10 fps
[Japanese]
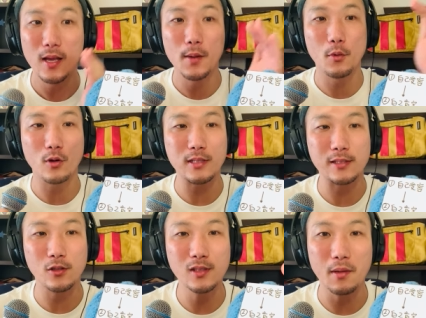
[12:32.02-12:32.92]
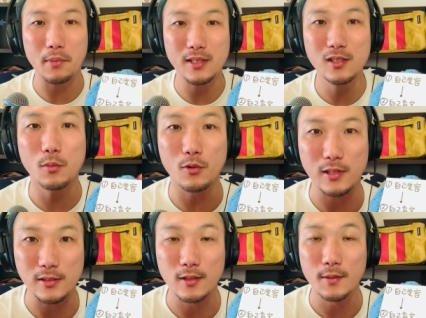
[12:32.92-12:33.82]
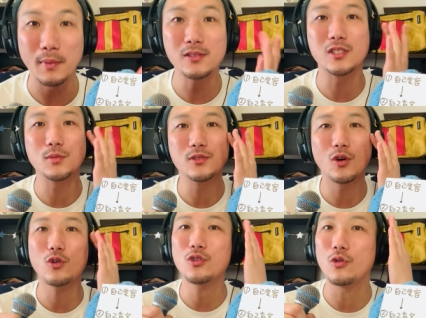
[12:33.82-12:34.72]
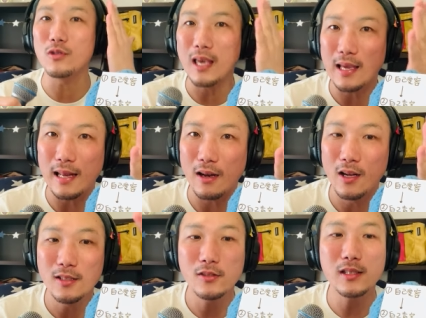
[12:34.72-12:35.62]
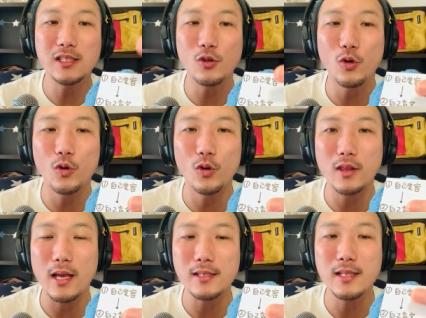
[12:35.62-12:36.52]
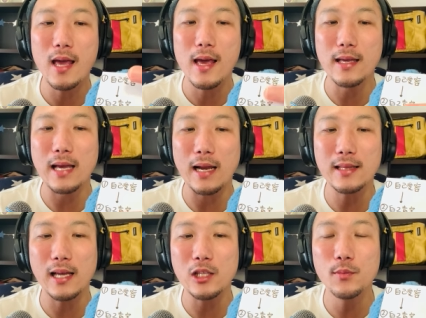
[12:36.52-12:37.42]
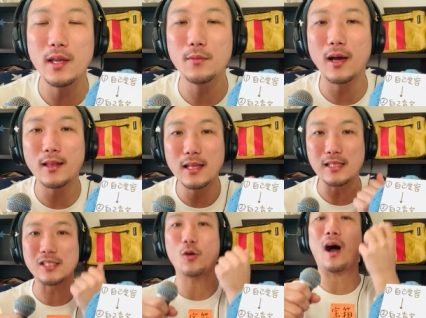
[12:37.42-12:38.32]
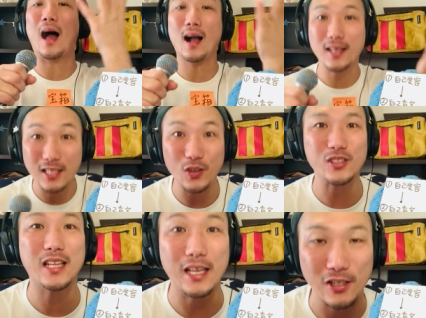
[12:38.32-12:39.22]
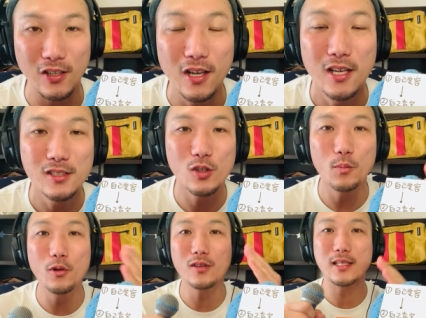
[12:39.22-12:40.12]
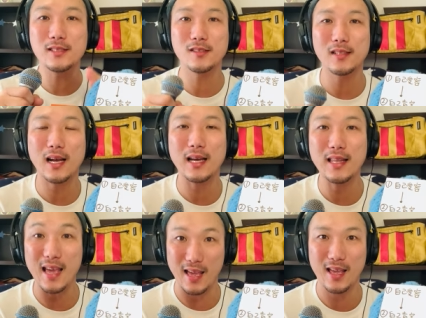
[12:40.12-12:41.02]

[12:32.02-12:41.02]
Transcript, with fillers: プロセスとしては3つのプロセス。まず自分のことを受け入れる。そして自己肯定して、やりたい夢に向かって自己発揮をしていく。そのプロセスの中で